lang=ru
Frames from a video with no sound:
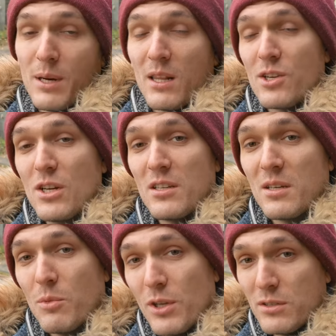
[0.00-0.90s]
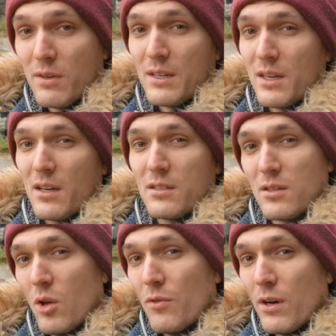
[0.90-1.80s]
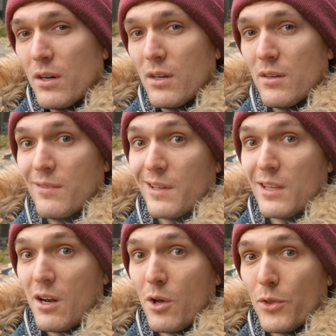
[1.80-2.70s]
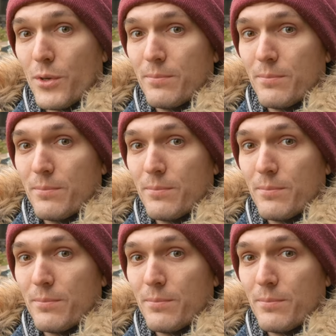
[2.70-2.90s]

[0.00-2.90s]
предложили само название, слово «вертолет».